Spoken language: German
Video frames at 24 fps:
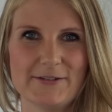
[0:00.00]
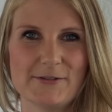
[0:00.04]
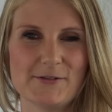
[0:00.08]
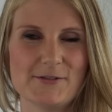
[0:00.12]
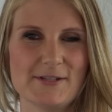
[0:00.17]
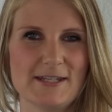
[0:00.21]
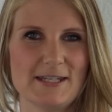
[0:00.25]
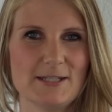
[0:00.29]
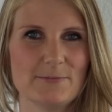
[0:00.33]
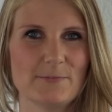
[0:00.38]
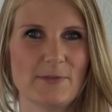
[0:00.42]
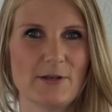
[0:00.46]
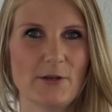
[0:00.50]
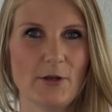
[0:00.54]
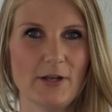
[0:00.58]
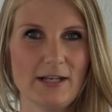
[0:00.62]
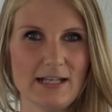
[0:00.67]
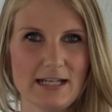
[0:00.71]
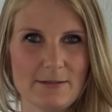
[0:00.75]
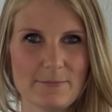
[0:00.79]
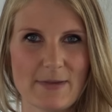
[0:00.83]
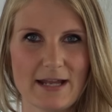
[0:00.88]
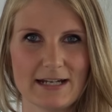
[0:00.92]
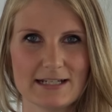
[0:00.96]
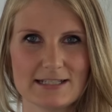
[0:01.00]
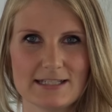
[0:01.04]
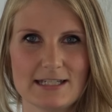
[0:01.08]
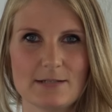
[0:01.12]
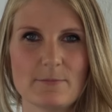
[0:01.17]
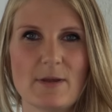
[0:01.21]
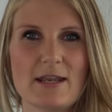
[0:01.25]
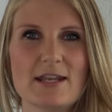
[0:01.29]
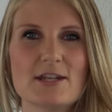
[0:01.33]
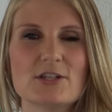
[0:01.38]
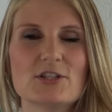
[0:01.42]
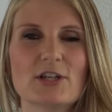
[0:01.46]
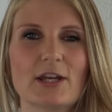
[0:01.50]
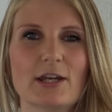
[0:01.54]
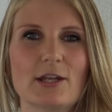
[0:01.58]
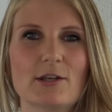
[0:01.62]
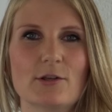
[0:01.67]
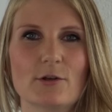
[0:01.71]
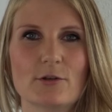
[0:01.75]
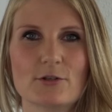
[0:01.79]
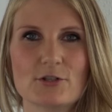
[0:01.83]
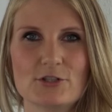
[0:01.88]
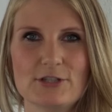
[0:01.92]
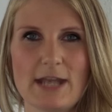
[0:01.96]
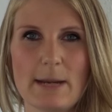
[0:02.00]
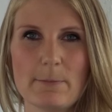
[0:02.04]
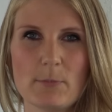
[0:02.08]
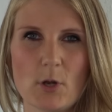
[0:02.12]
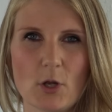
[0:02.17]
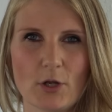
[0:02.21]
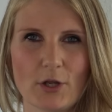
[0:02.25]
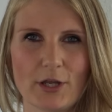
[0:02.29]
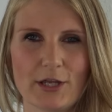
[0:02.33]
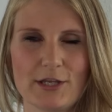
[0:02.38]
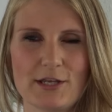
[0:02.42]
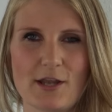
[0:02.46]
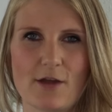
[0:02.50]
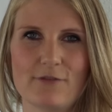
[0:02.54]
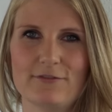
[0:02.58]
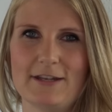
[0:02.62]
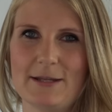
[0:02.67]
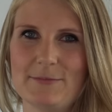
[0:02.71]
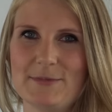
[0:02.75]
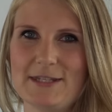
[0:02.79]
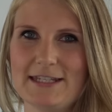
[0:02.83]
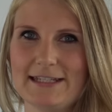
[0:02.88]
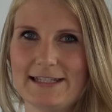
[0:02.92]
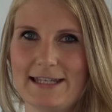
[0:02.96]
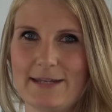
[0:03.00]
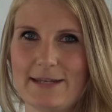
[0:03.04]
und ich bin Online-Marketing-Managerin und Stadtbloggerin auf Leipzig